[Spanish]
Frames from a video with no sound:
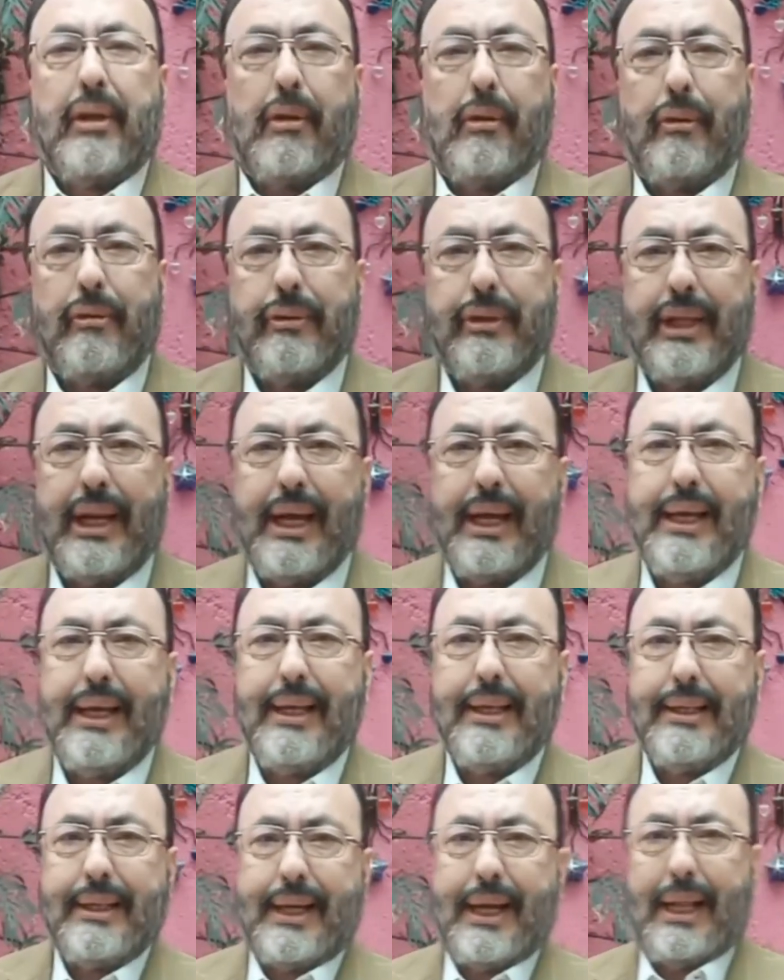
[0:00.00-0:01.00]
con
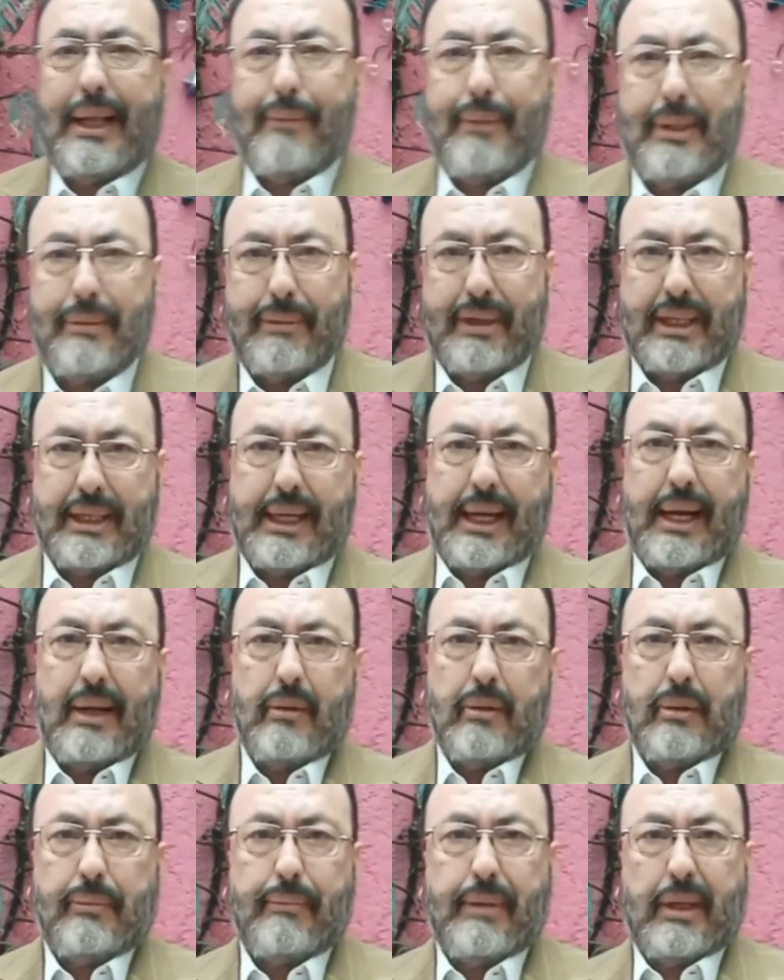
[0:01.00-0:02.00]
trajes cada vez más
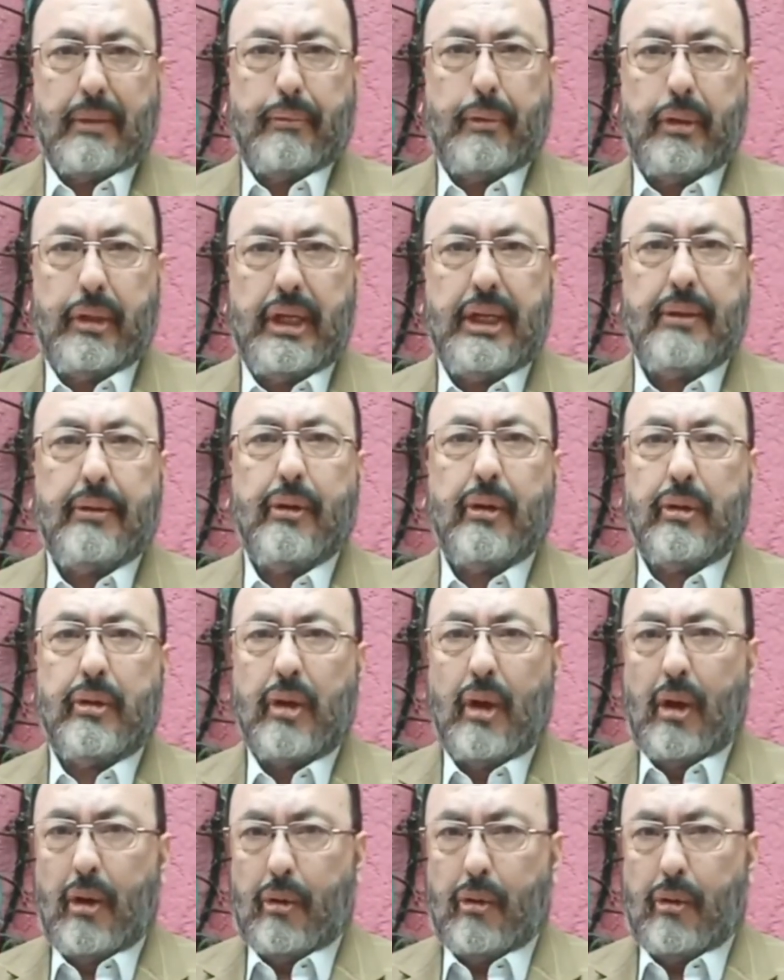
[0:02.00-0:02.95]
caros, más bonitos,